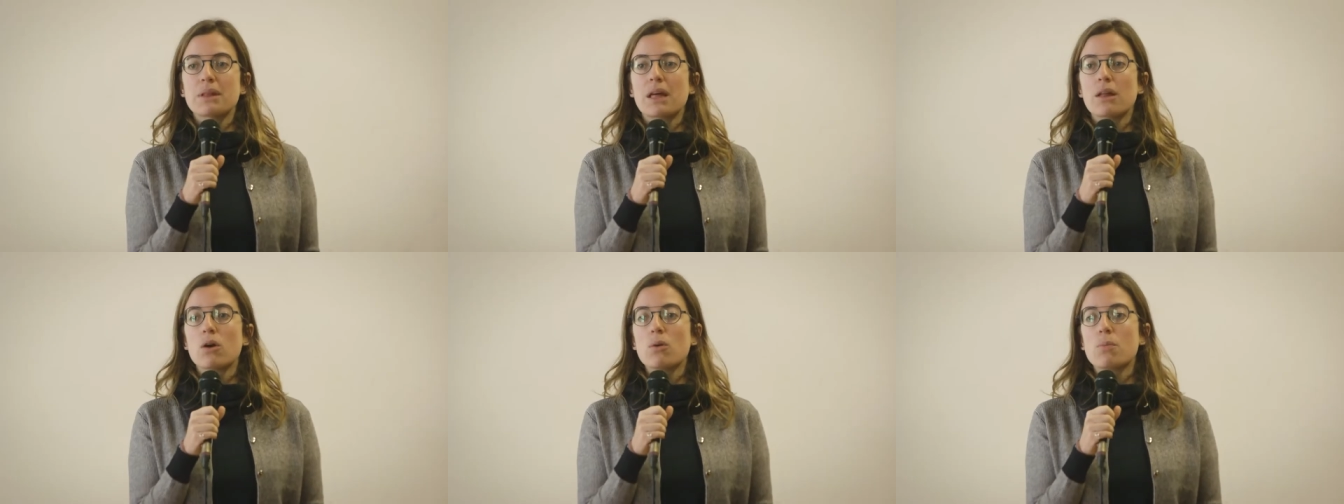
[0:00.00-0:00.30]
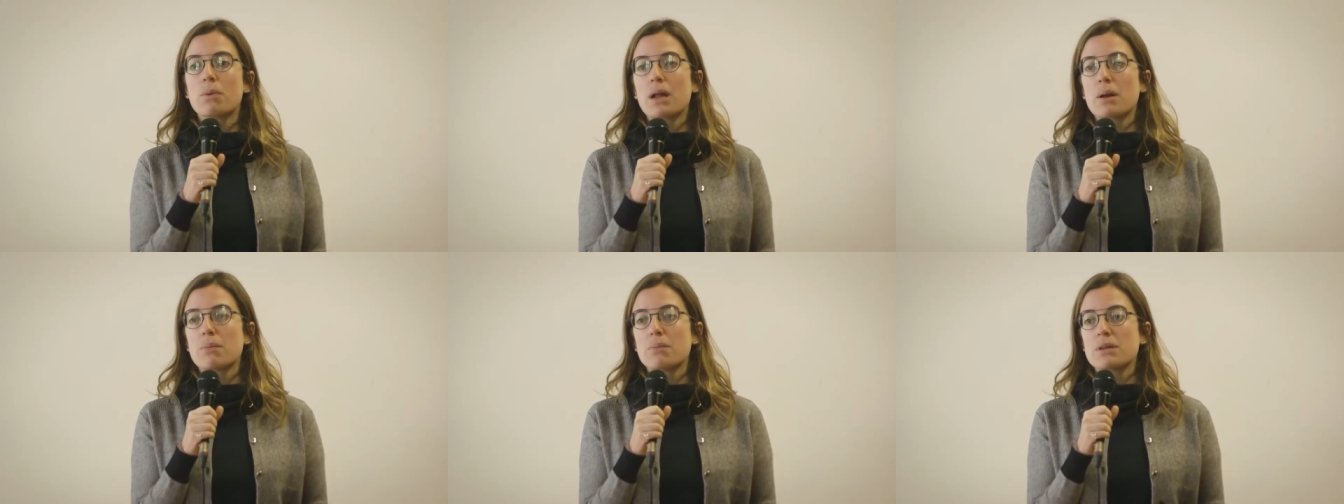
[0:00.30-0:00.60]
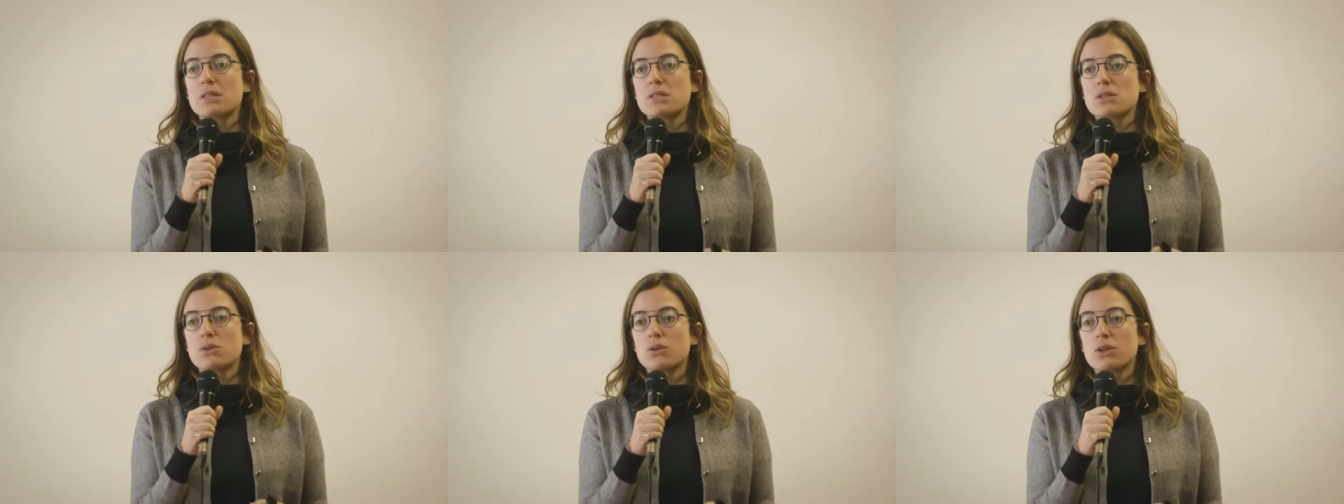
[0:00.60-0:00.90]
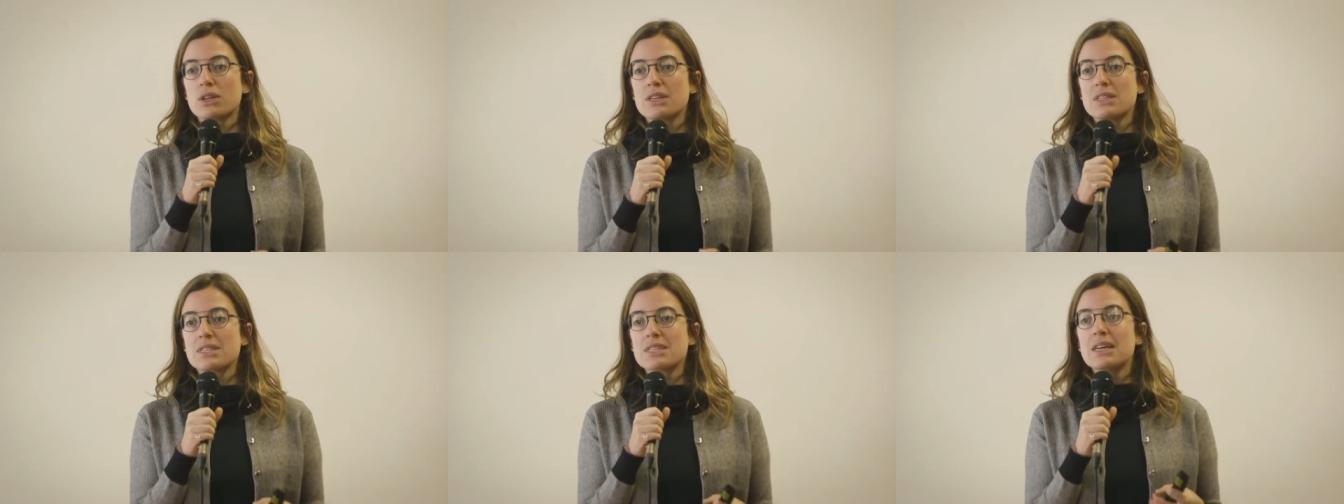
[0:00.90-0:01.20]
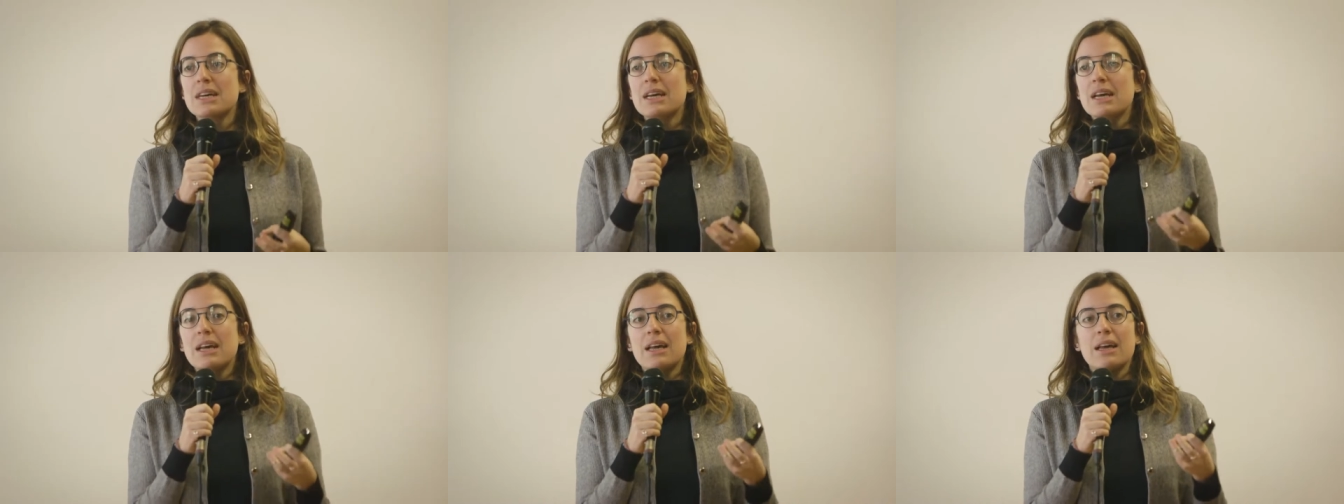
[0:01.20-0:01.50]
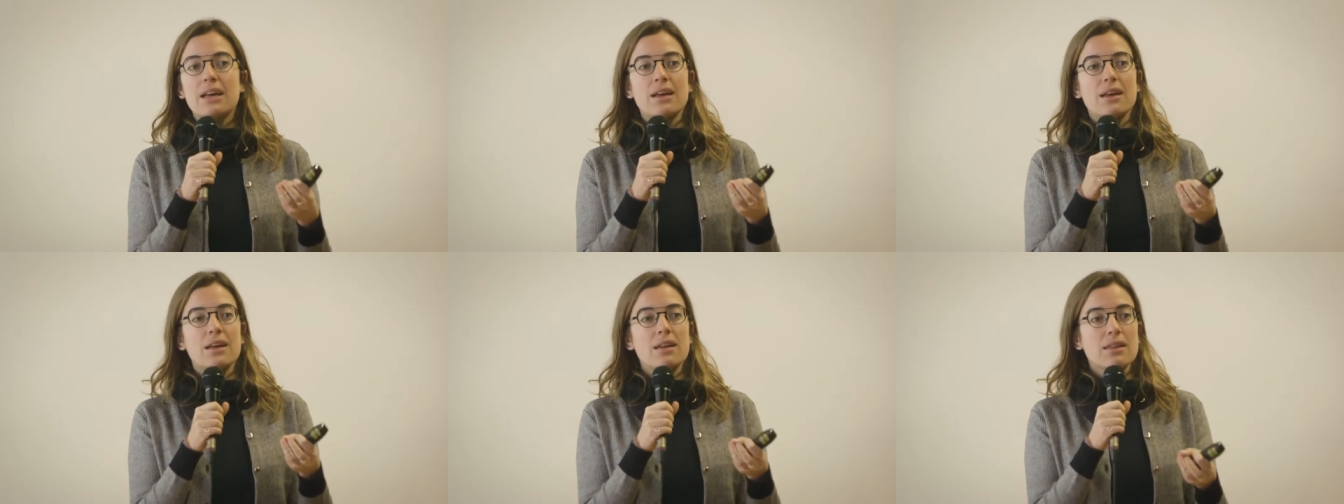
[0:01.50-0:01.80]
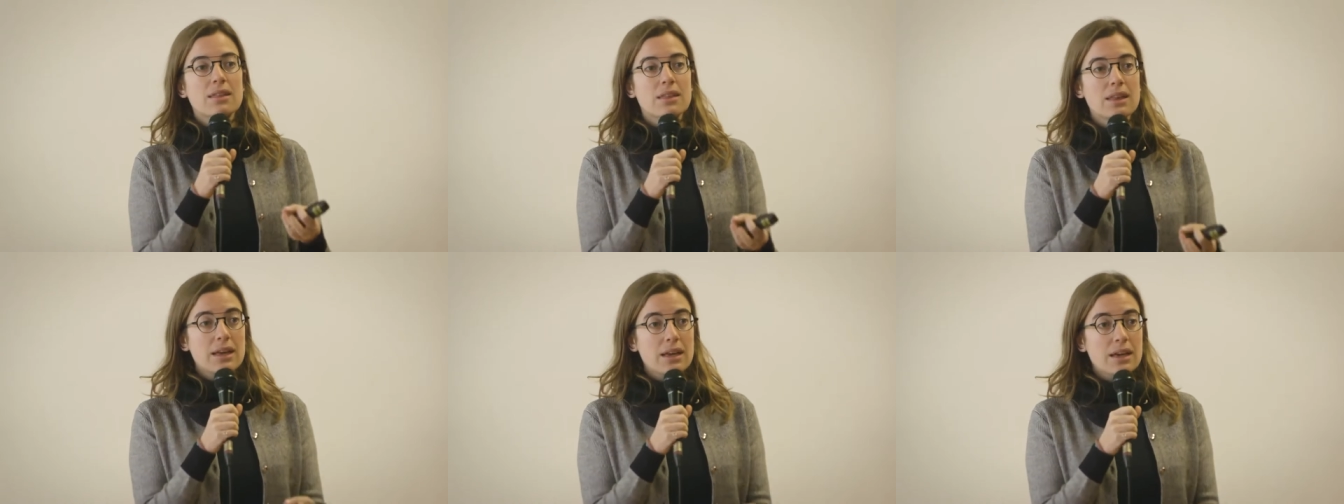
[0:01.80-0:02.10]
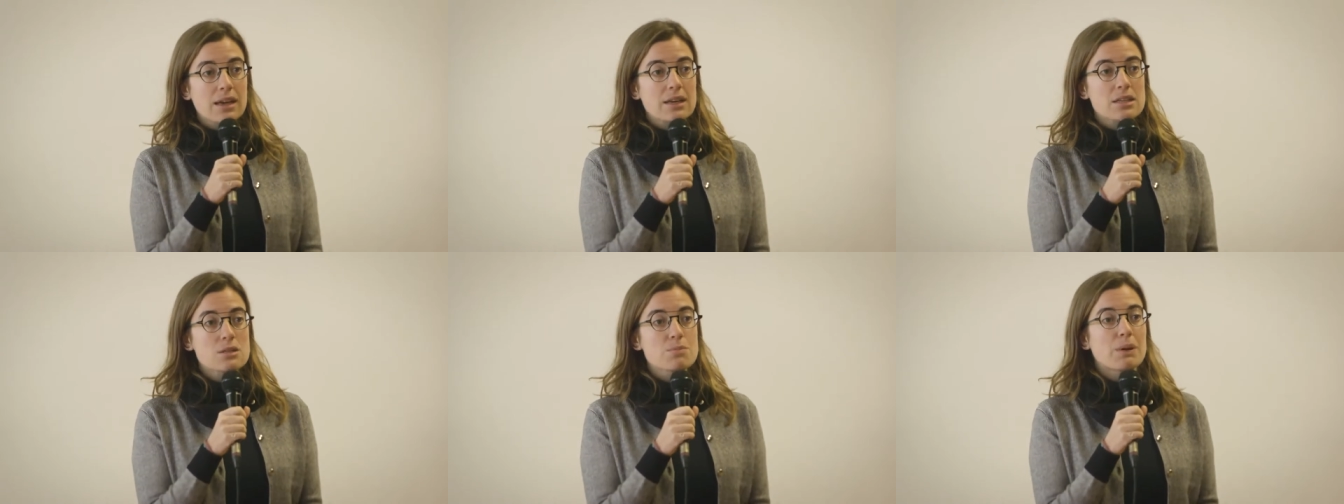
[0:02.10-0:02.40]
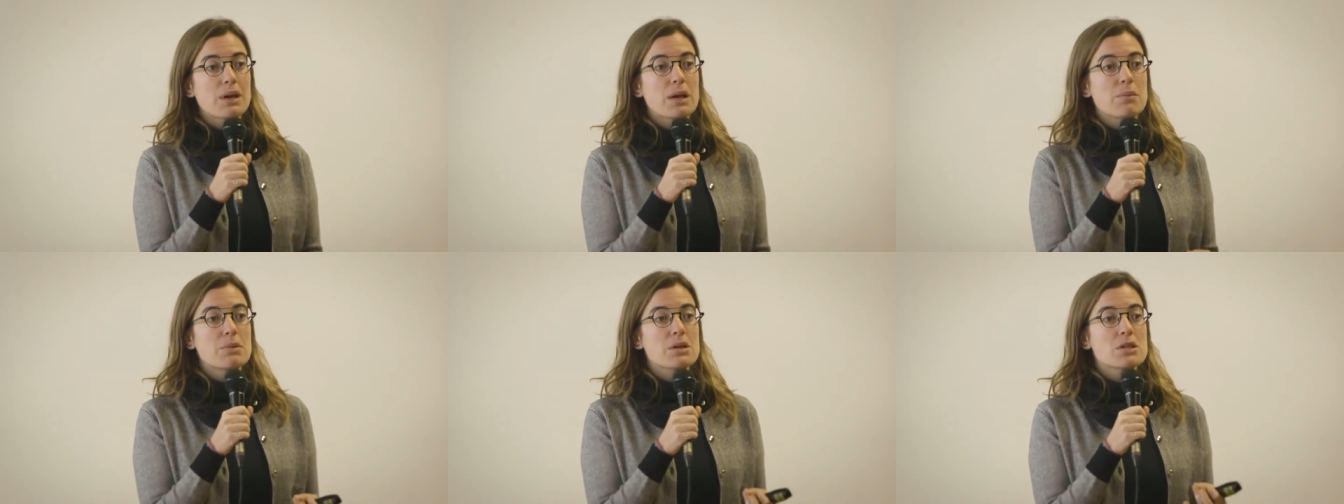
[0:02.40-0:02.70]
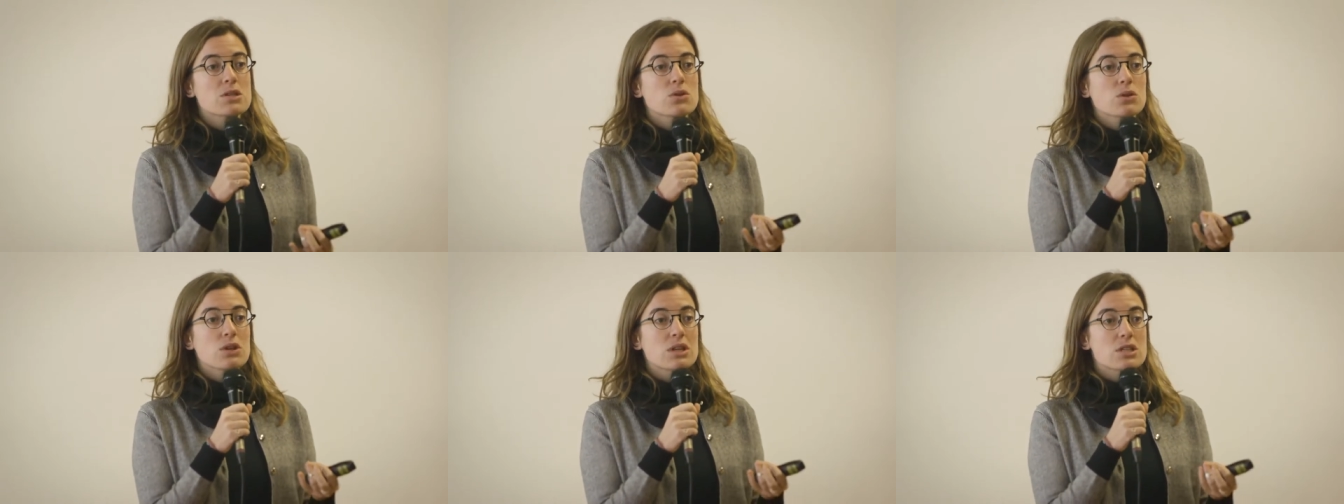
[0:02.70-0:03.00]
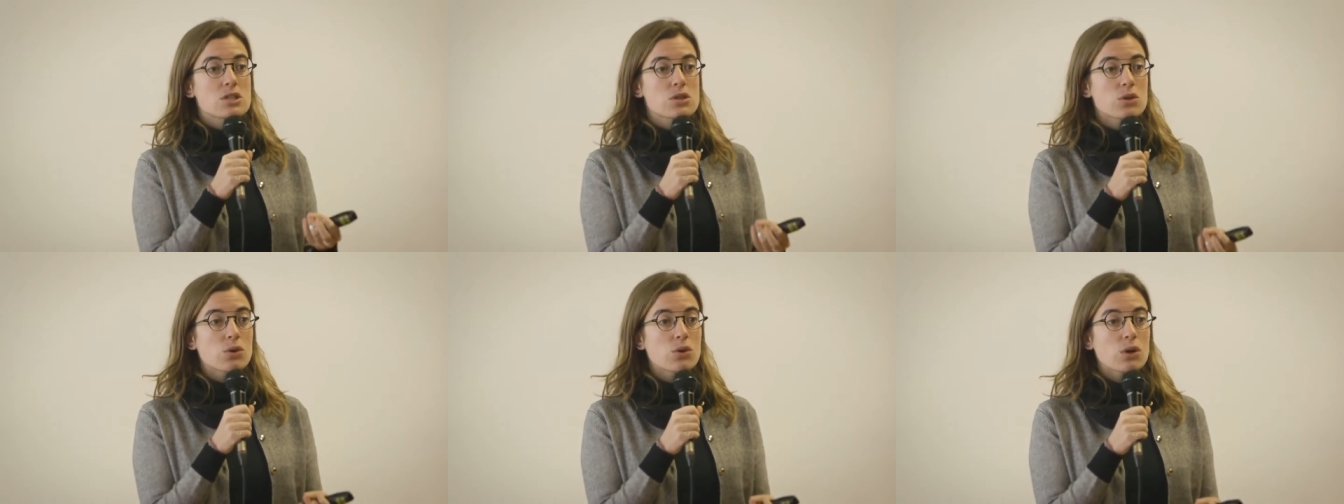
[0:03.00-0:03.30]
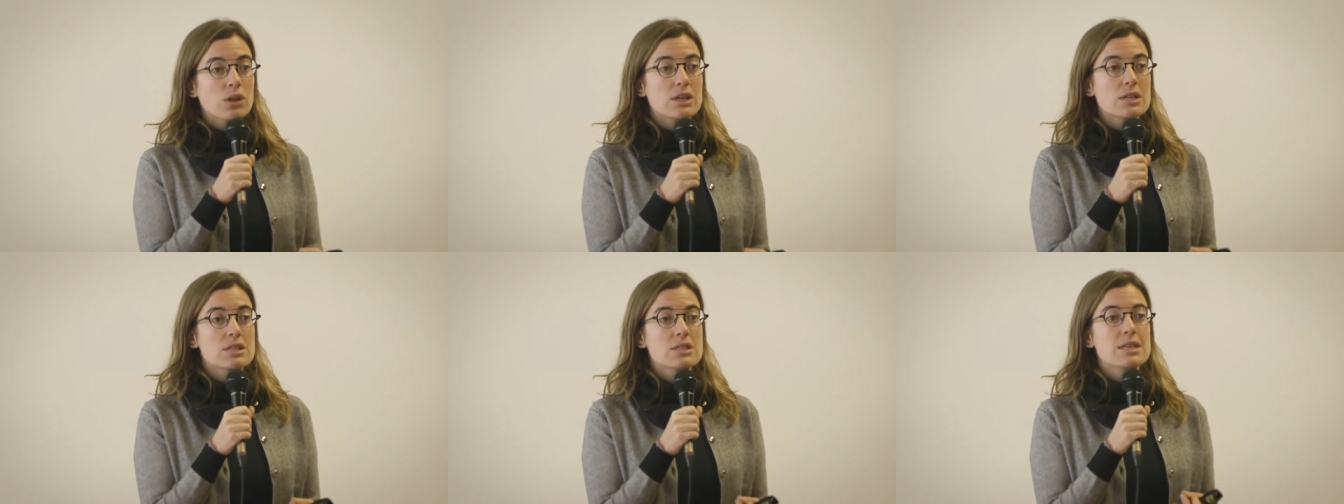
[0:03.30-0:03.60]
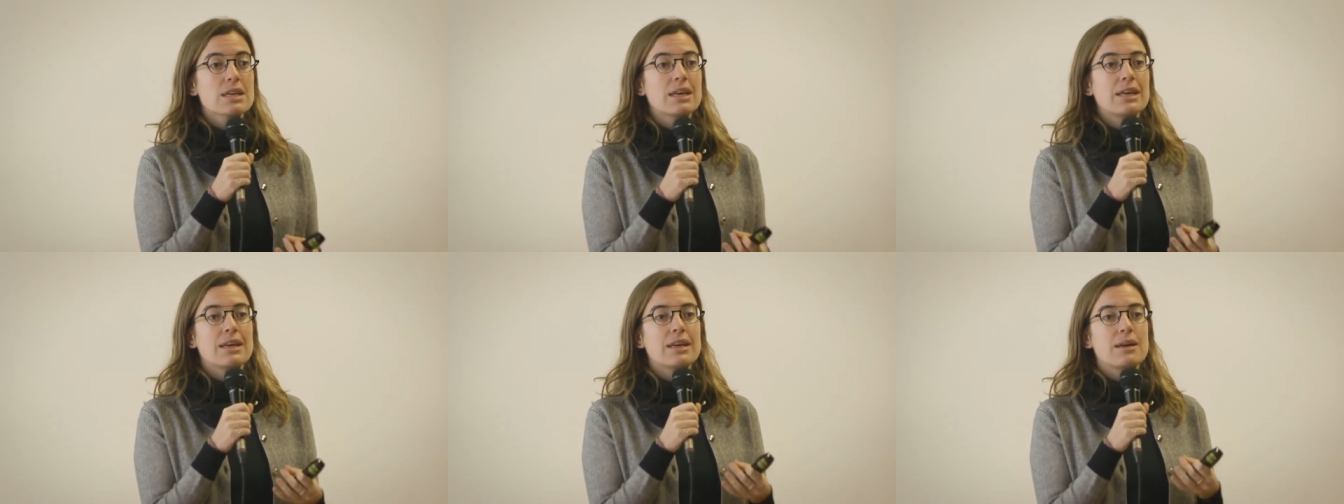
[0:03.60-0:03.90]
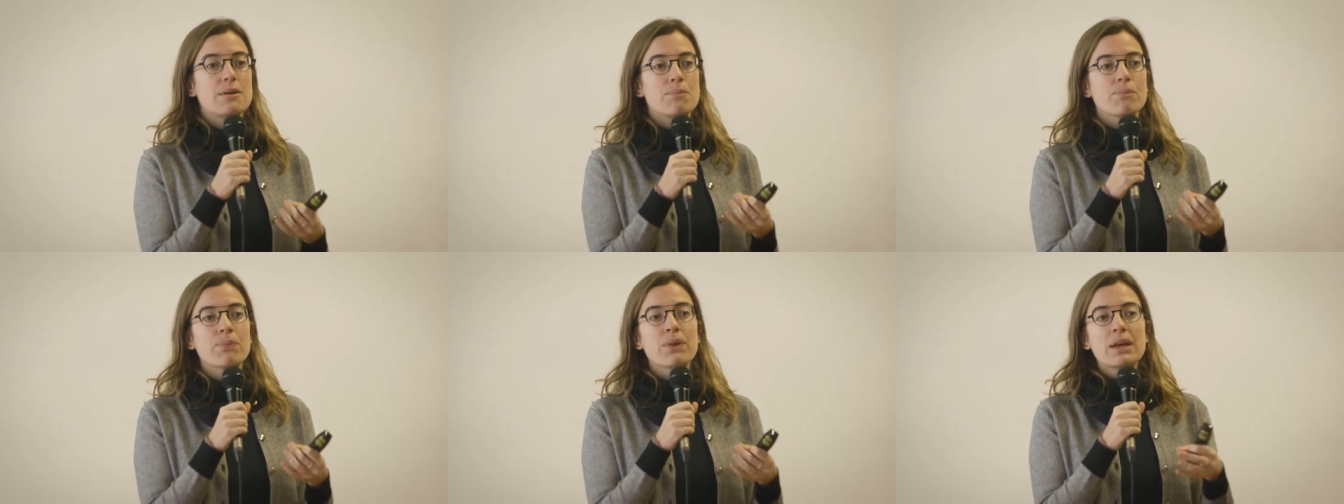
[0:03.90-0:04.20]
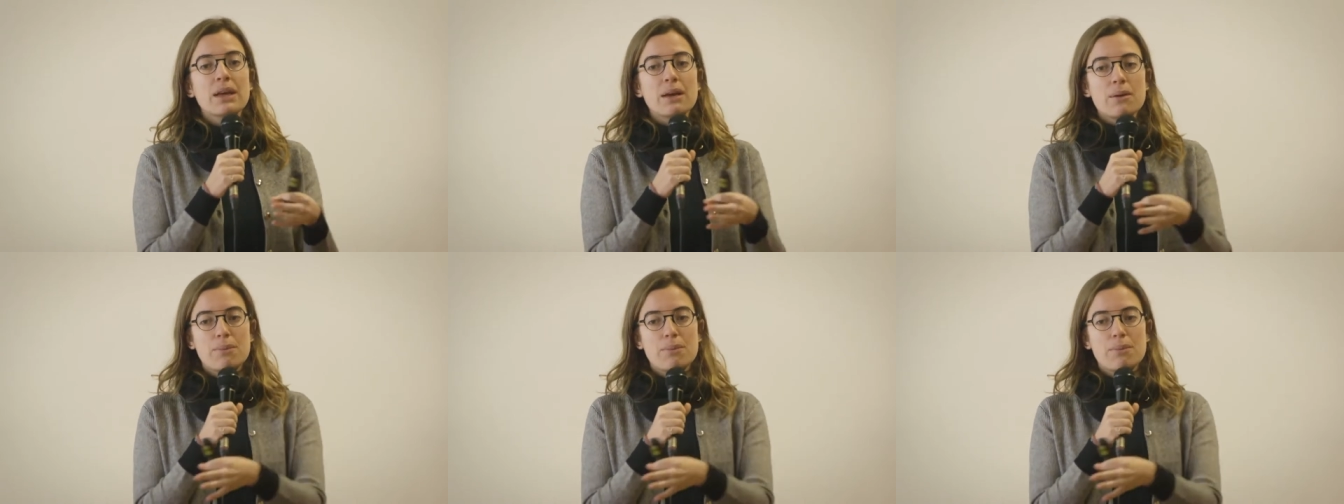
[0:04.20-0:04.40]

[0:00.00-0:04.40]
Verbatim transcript: adaptado para personas ciegas, para personas sordas, em,